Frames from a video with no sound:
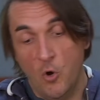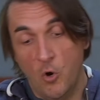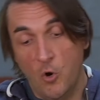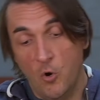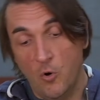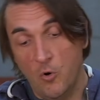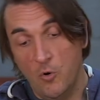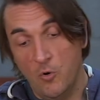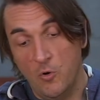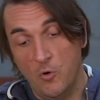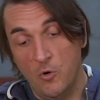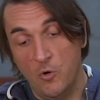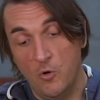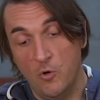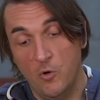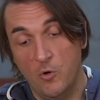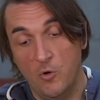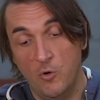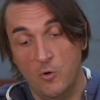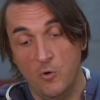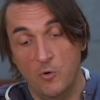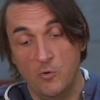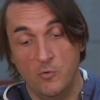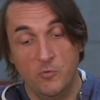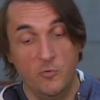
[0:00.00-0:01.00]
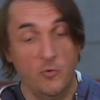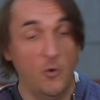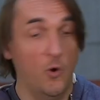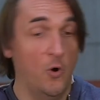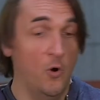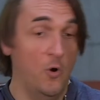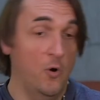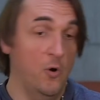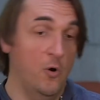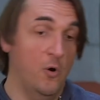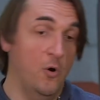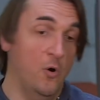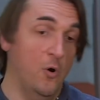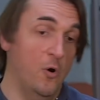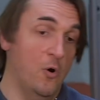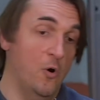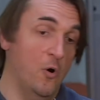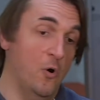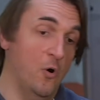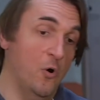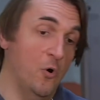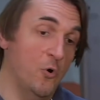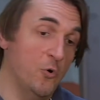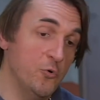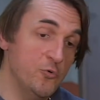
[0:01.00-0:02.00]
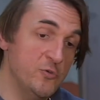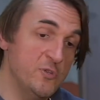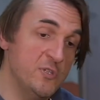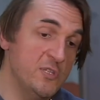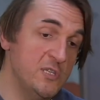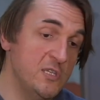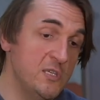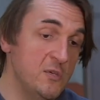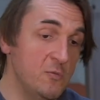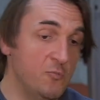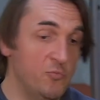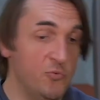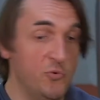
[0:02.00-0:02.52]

euh, en, en, Russie,